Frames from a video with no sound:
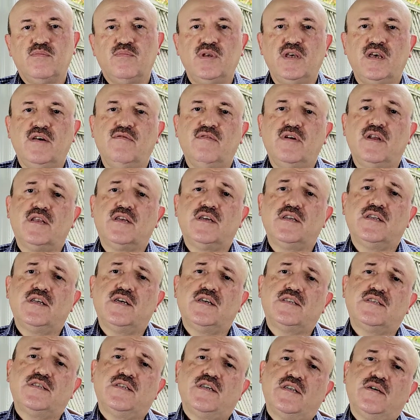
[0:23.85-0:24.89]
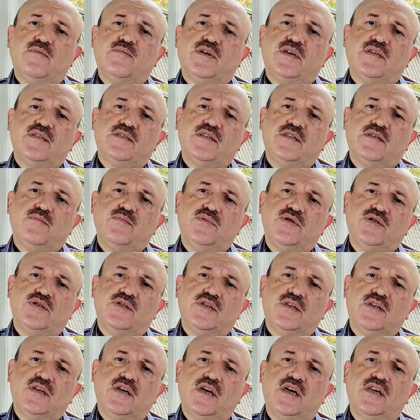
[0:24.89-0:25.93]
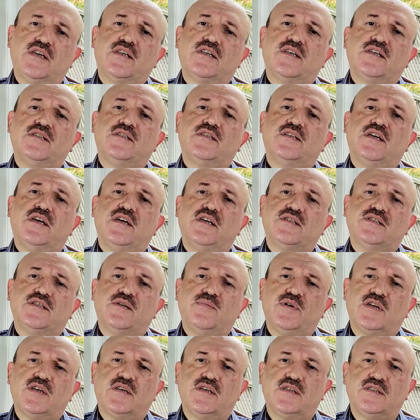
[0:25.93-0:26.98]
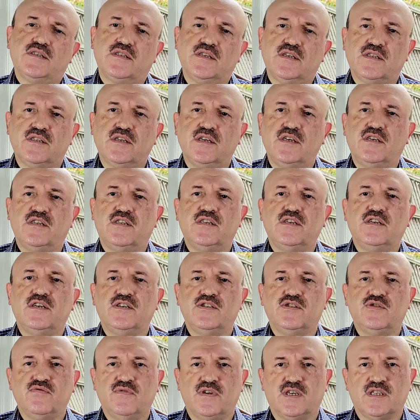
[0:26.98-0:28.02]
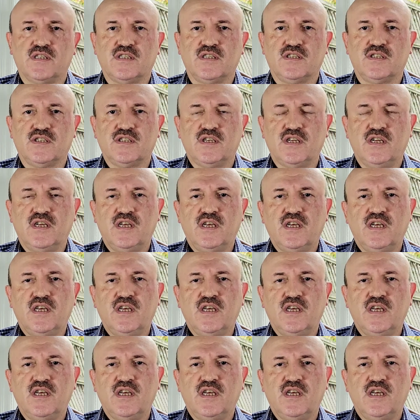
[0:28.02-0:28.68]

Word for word: Bir evvelki derste de bahsetmiştik. Herkesin her zaman nasihata ihtiyacı vardır.